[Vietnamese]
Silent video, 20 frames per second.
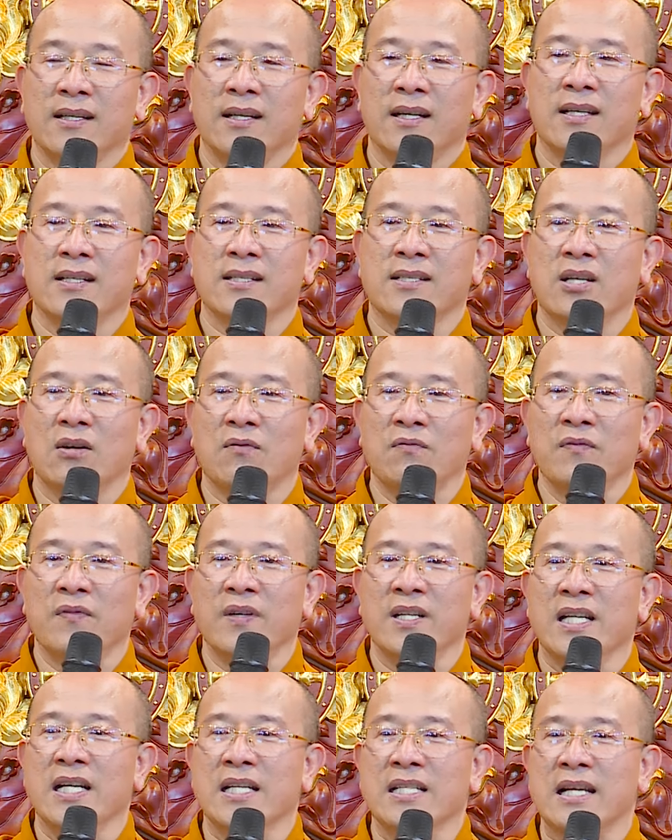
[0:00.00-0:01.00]
à, sống
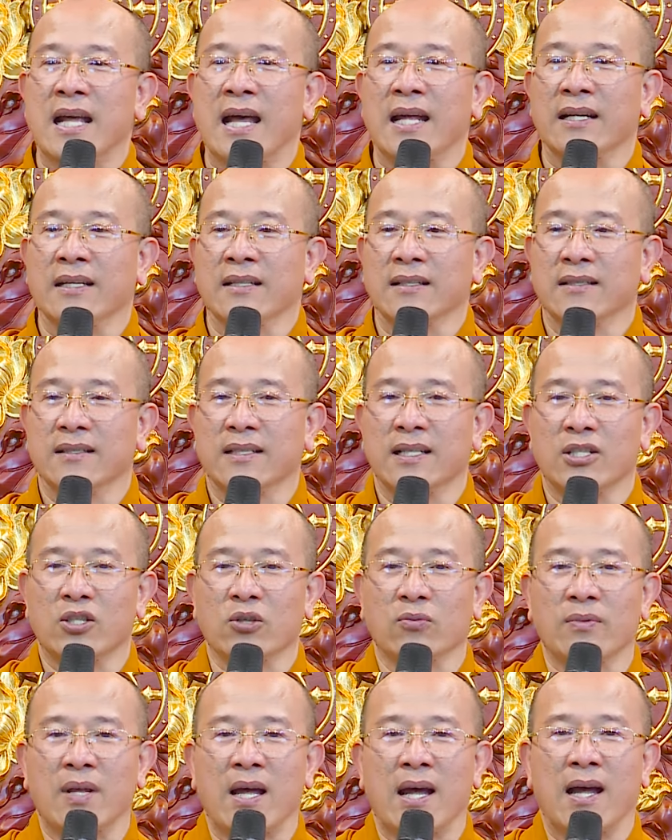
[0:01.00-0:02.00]
với nhân gian thì
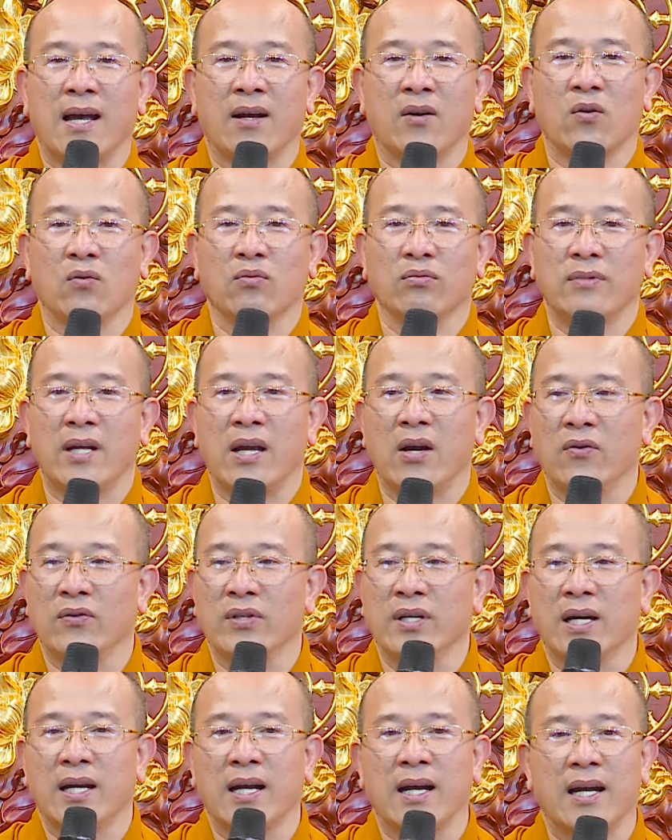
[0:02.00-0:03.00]
chúng ta cũng theo
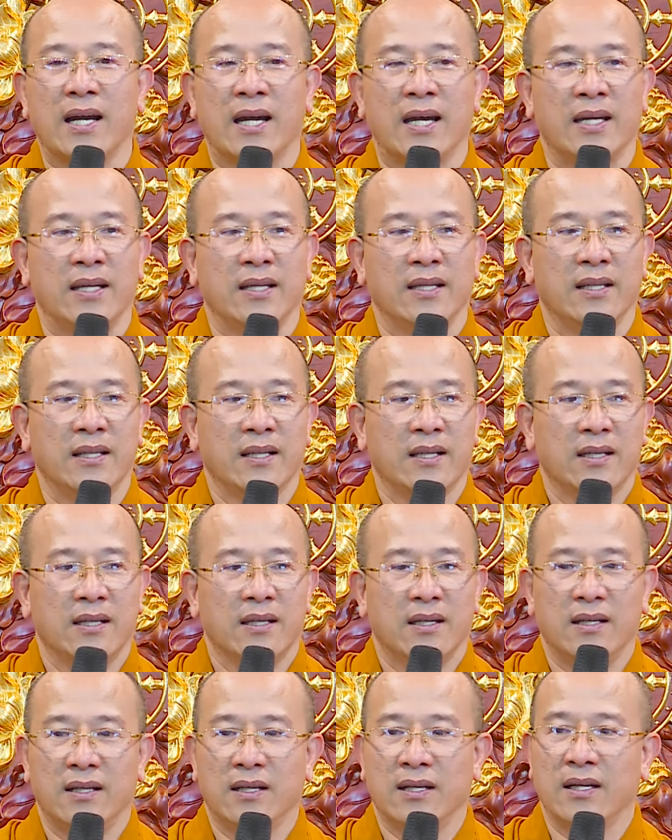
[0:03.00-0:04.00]
những các cái
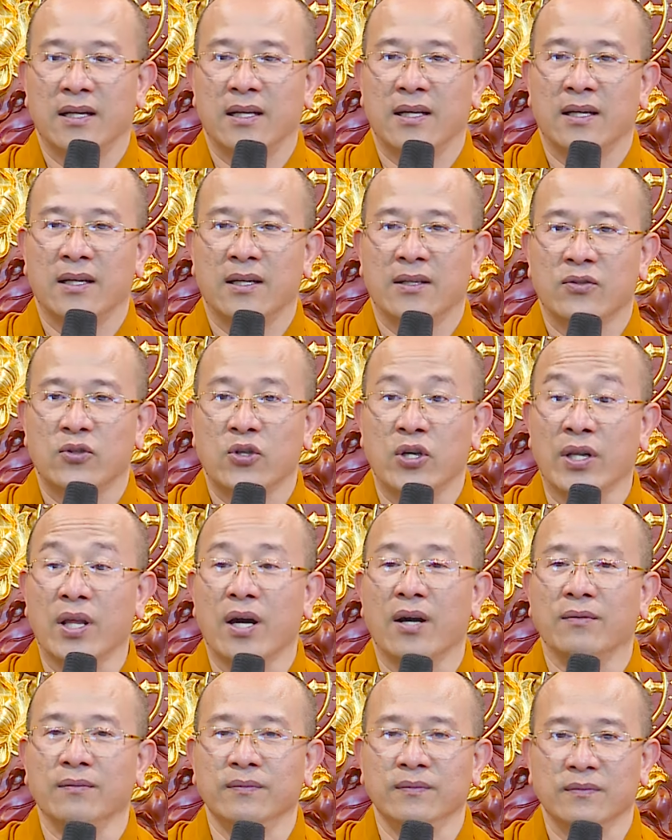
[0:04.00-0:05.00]
à, truyền
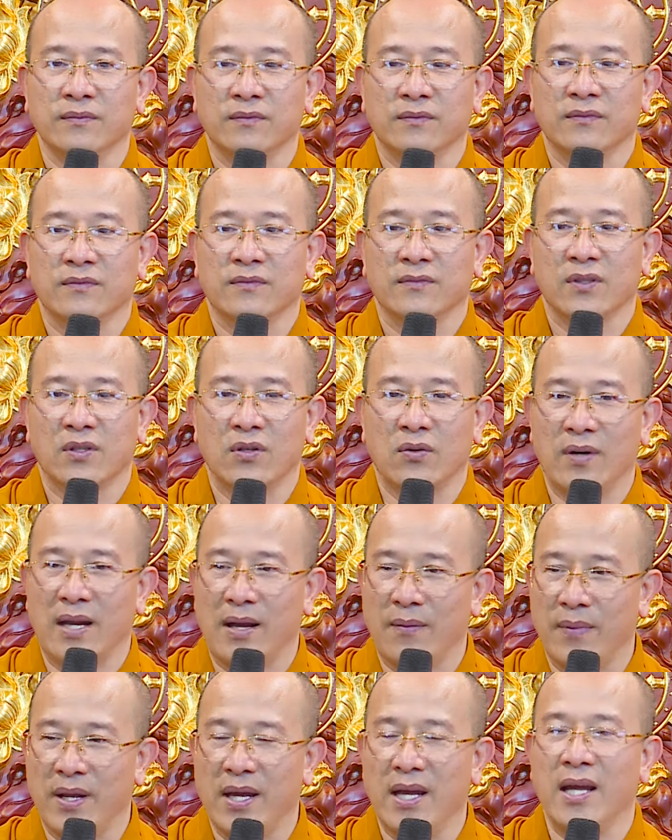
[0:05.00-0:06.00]
thống cũng
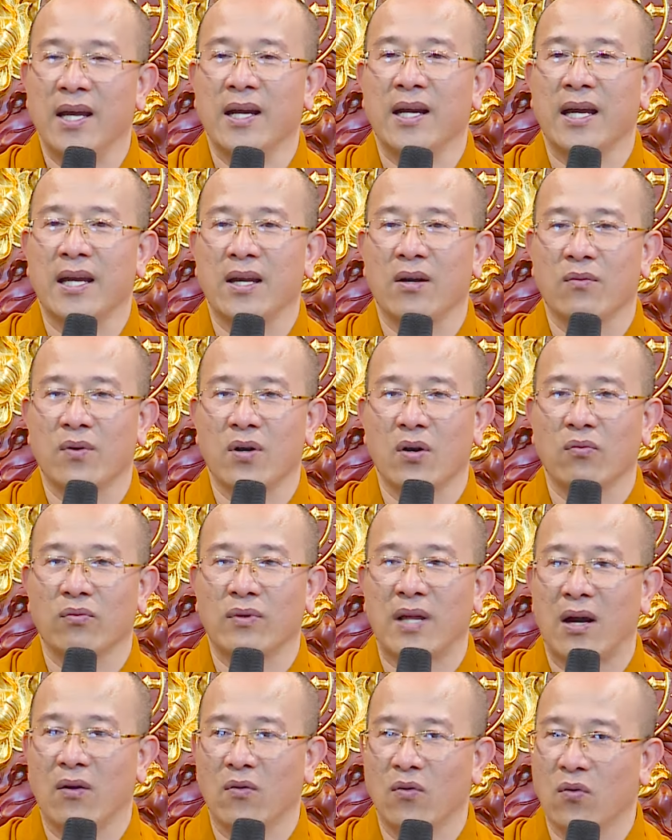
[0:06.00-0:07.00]
làm lễ ngày ông công táo